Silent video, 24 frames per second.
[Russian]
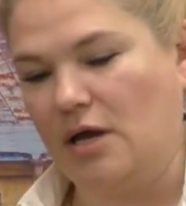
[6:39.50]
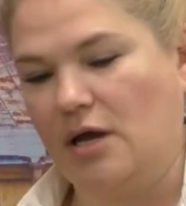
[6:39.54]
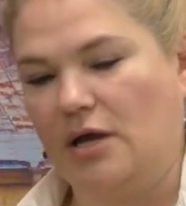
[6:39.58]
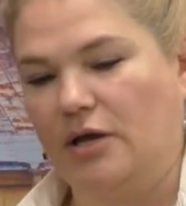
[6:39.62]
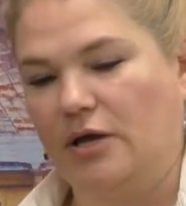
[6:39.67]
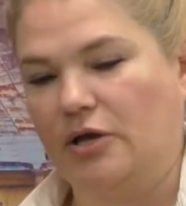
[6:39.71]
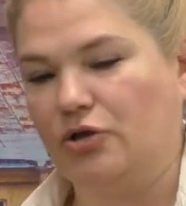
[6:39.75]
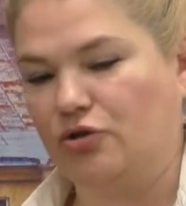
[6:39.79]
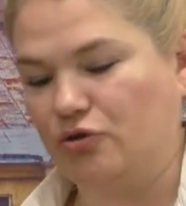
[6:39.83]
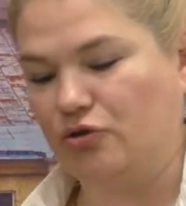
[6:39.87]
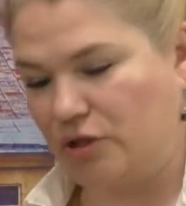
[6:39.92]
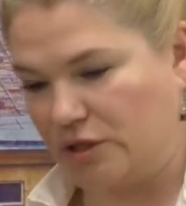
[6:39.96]

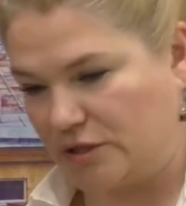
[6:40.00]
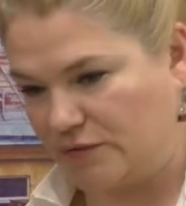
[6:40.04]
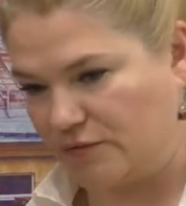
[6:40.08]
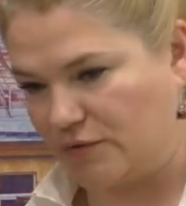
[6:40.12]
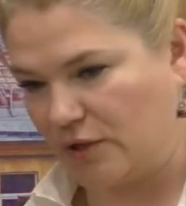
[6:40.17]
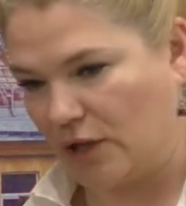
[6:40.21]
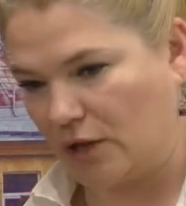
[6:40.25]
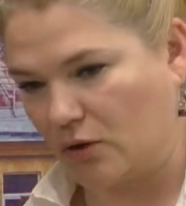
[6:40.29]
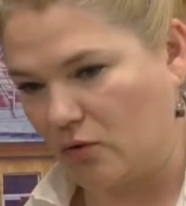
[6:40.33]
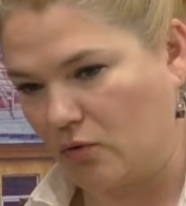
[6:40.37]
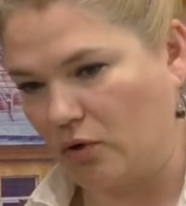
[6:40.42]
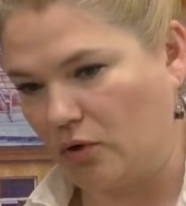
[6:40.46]
еще есть
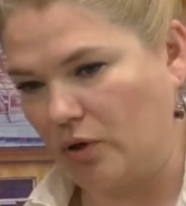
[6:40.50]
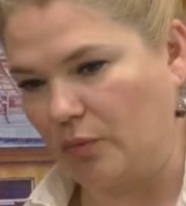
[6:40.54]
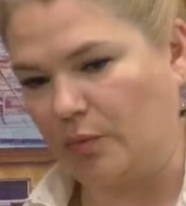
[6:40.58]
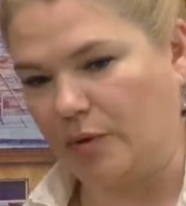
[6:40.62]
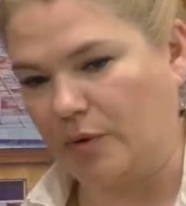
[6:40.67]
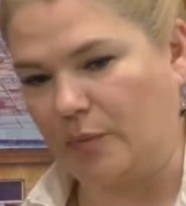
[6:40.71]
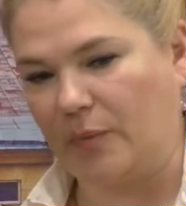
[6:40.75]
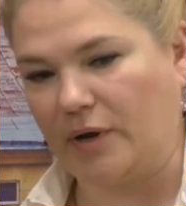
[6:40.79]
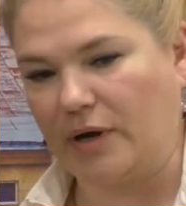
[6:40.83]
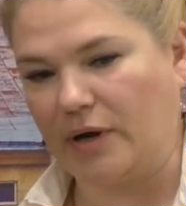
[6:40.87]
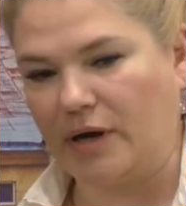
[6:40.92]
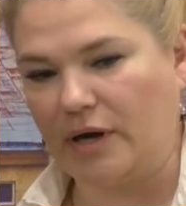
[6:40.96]
второй,
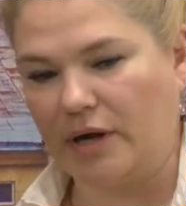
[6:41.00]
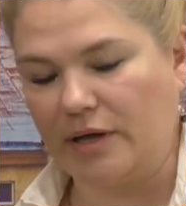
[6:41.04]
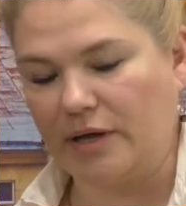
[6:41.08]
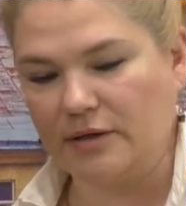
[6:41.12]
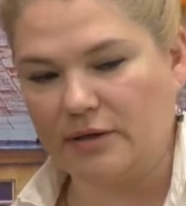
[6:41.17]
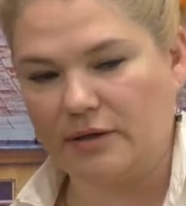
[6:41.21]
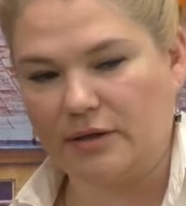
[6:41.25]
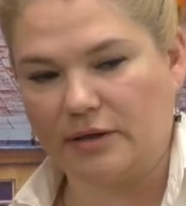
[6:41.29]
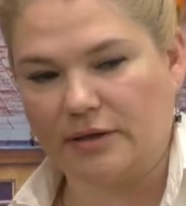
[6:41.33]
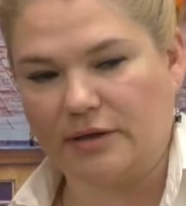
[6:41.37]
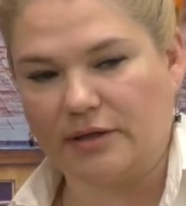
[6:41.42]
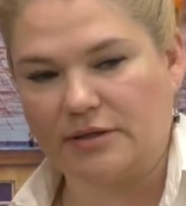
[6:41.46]

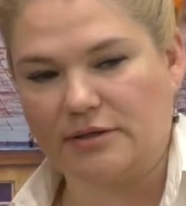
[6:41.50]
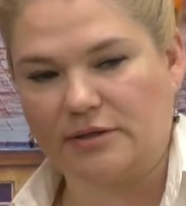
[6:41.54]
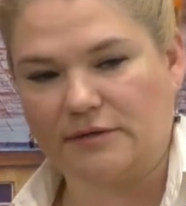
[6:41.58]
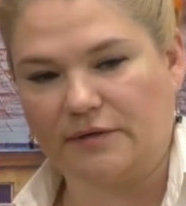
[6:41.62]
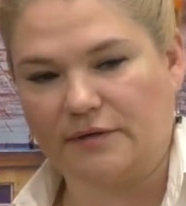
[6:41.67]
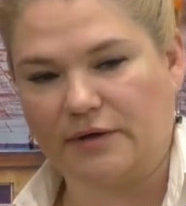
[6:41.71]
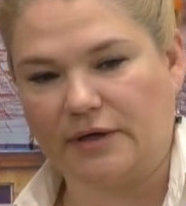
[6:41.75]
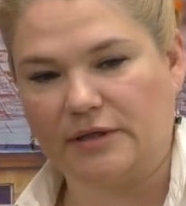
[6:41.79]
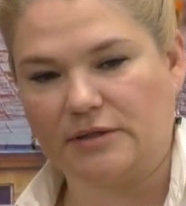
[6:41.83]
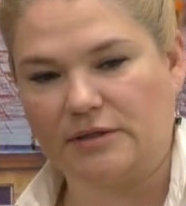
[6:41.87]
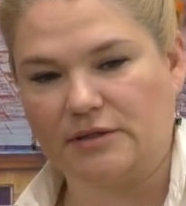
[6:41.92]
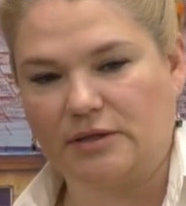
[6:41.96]
пропаганда,
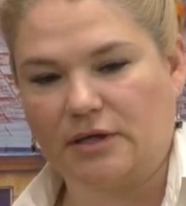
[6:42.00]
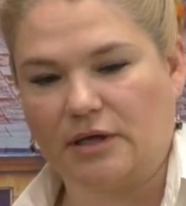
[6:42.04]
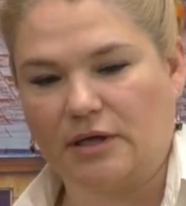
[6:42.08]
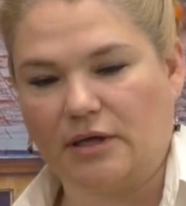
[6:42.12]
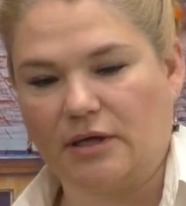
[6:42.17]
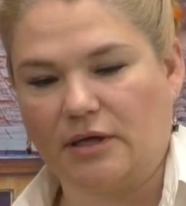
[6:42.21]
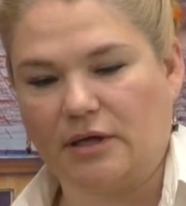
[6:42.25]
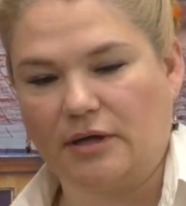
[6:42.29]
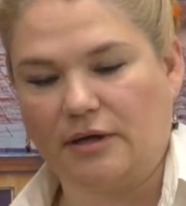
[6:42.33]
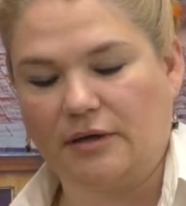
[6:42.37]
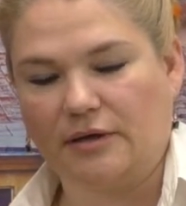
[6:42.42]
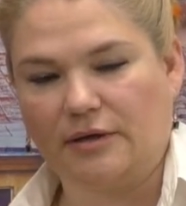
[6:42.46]
называется
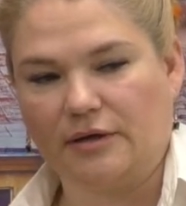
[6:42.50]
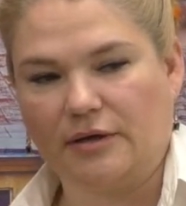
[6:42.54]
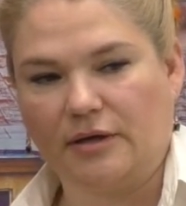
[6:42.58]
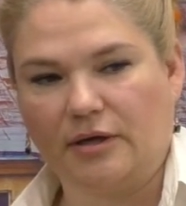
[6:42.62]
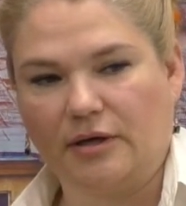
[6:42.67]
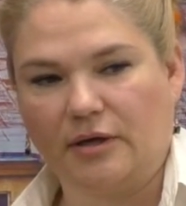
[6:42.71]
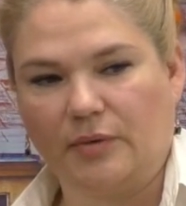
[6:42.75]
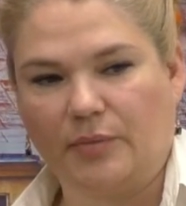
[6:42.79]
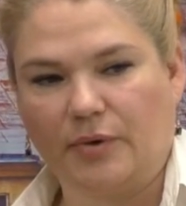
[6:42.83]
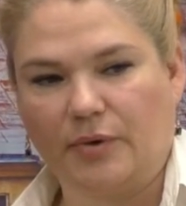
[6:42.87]
она, э,